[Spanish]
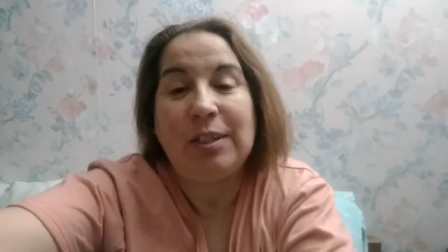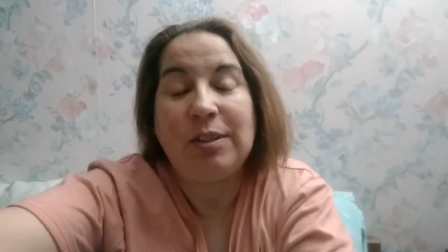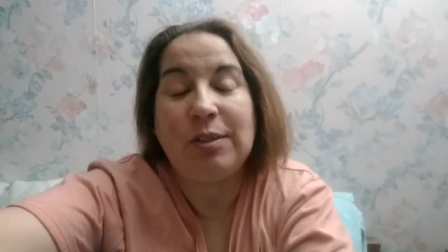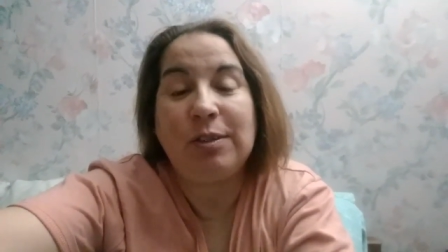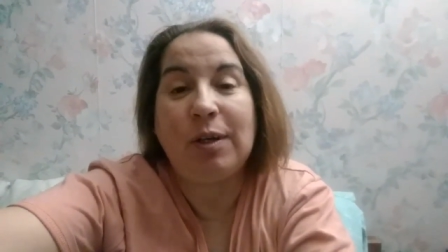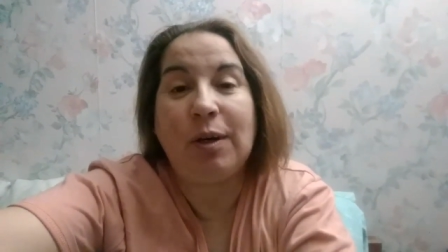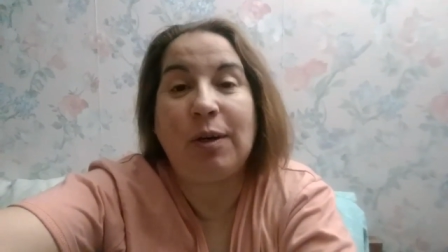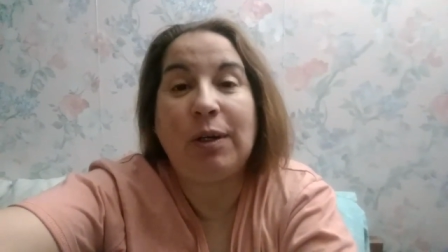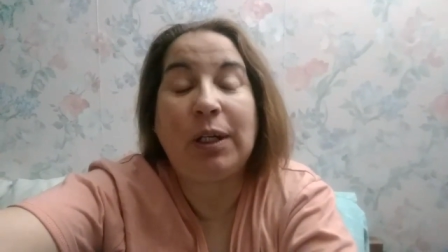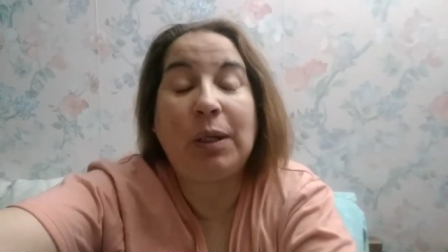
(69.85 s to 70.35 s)

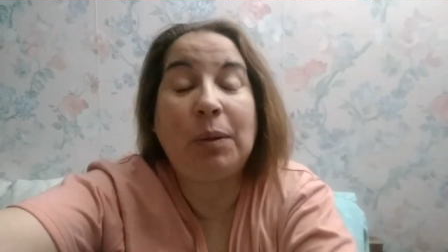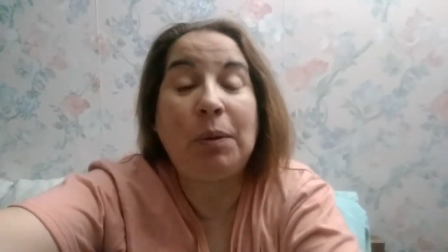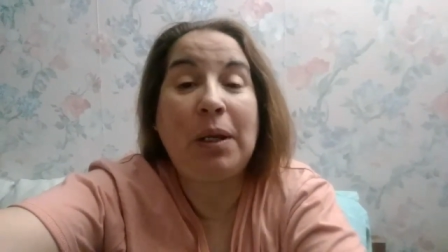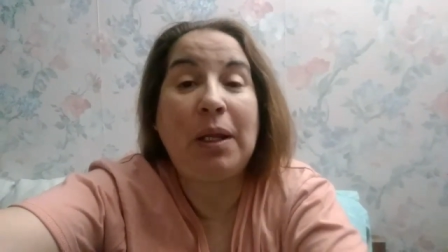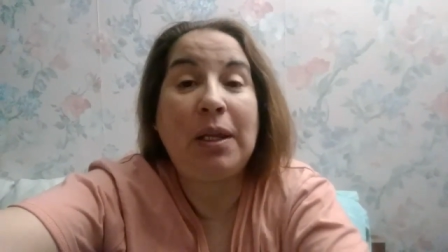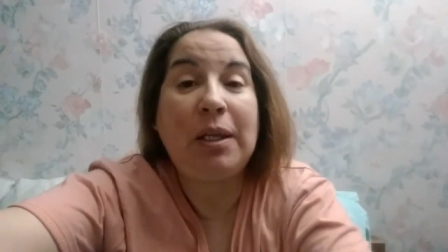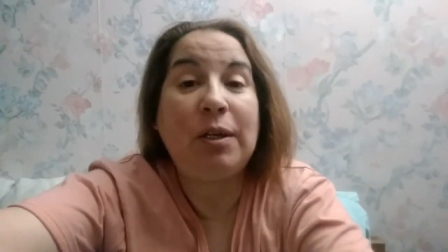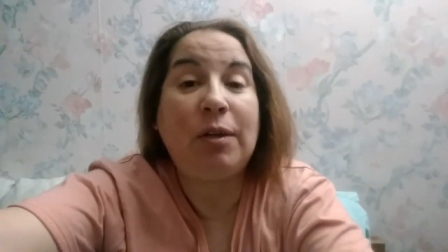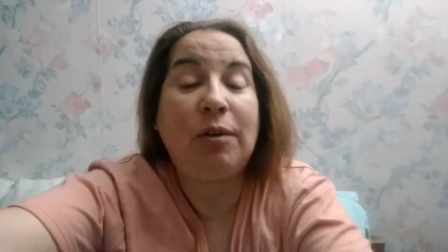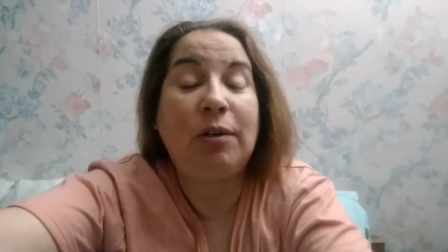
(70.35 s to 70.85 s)
Yo ahora, como
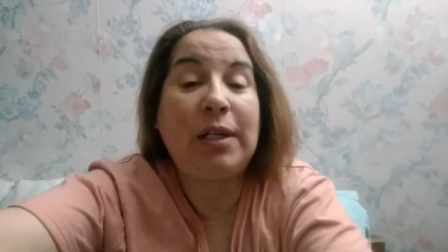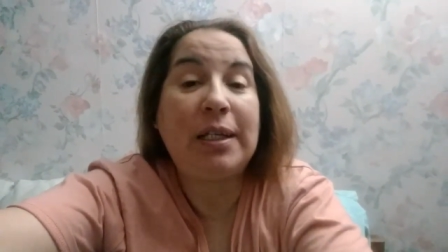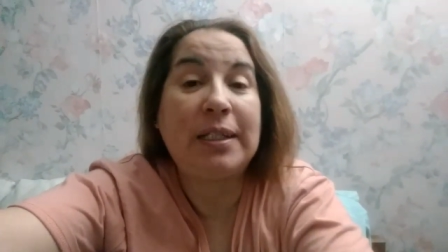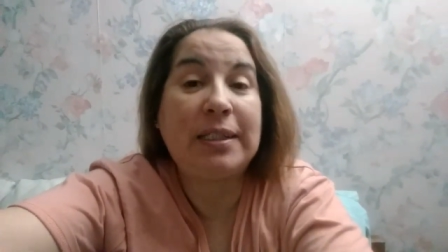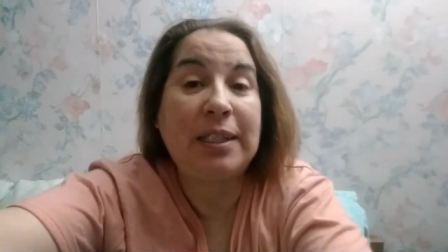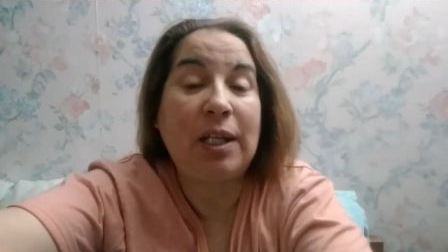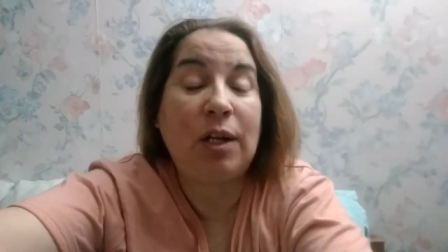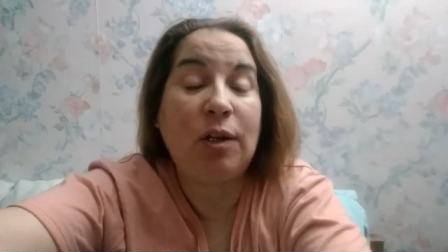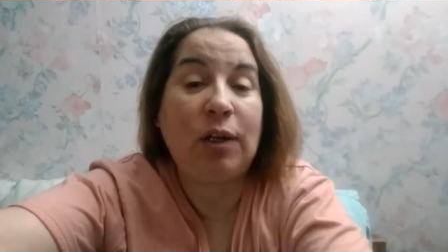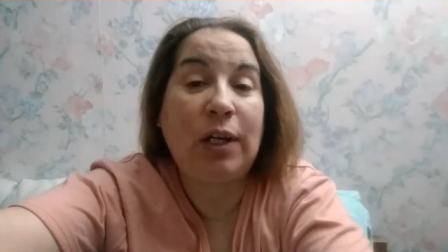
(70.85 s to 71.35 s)
les digo, voy a
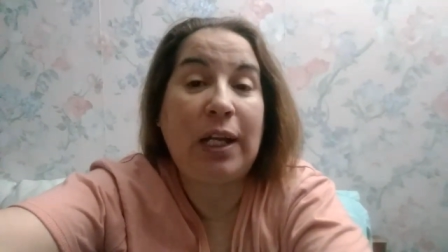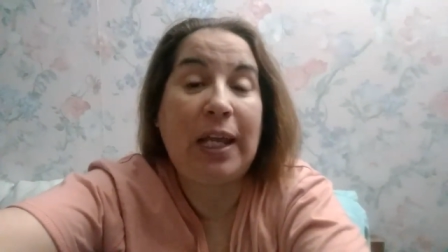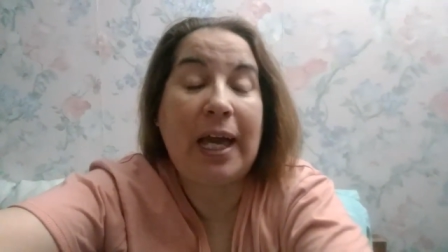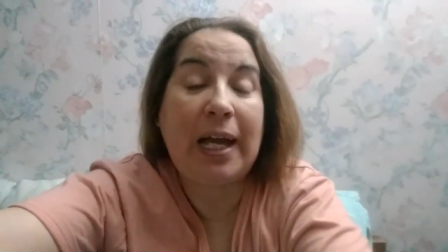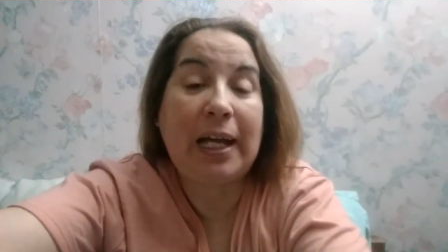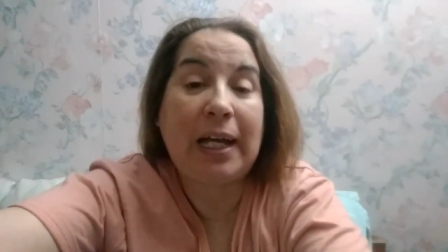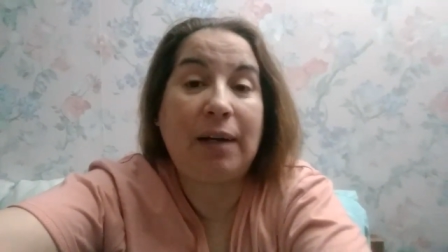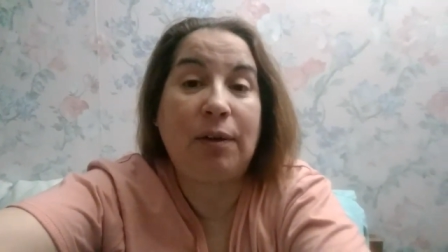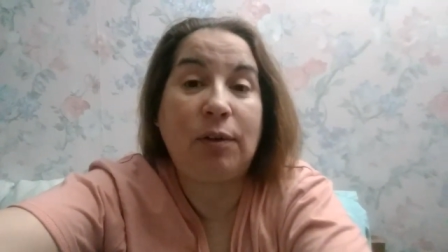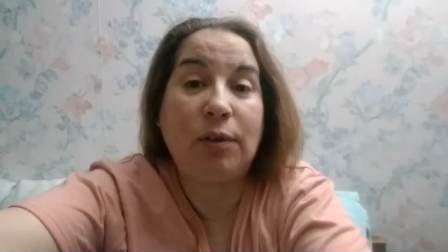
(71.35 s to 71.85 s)
hacer lo que les
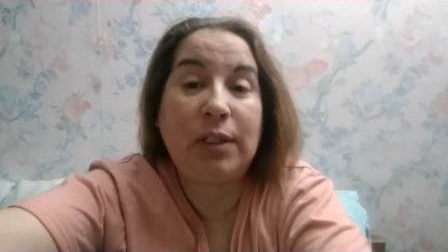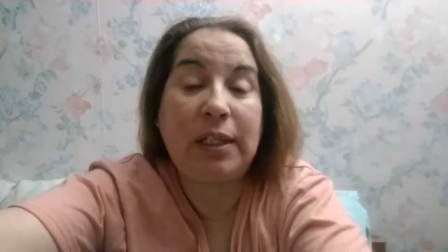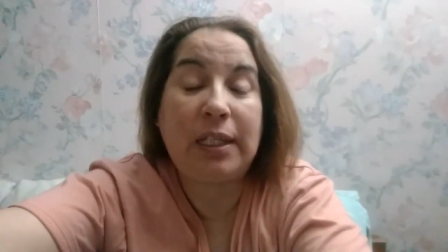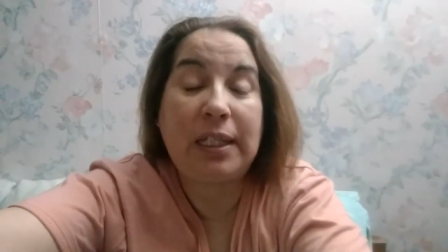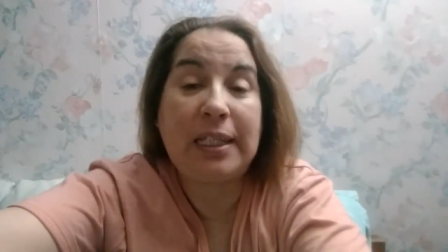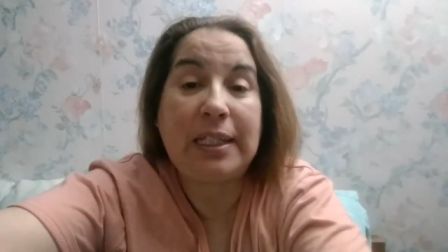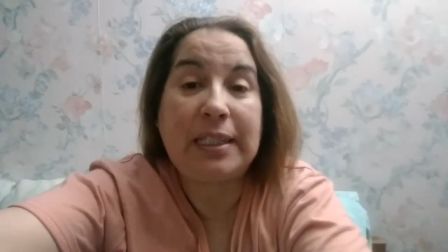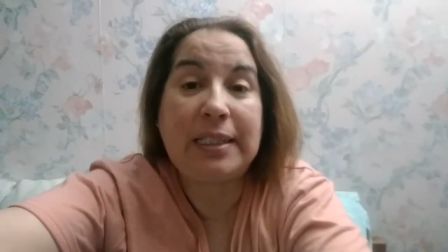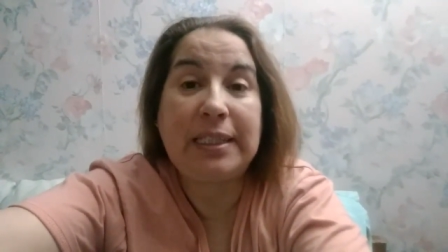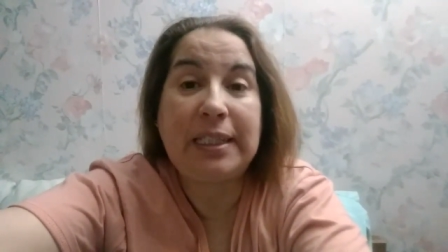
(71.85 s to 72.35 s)
acabo de
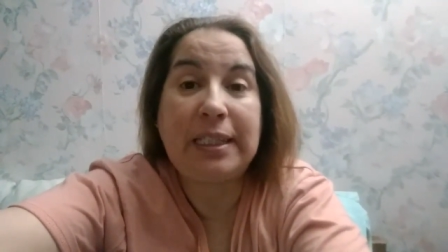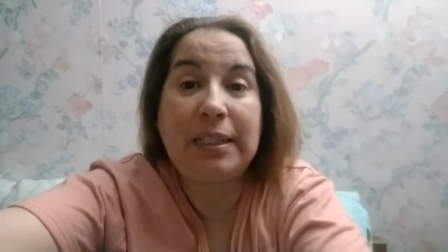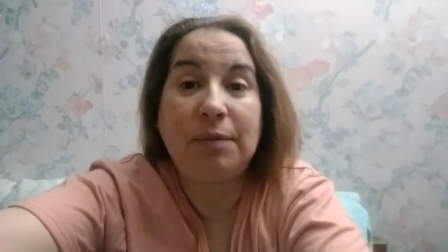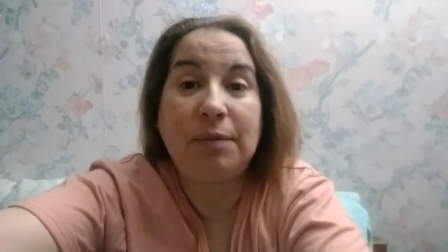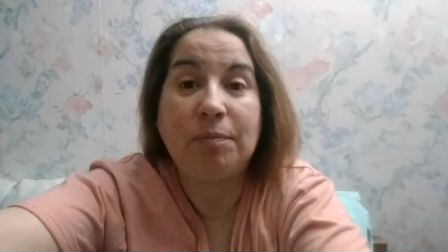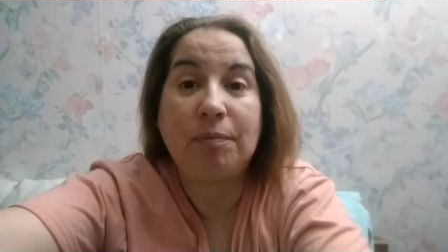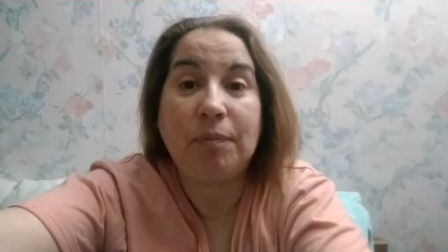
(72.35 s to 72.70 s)
decir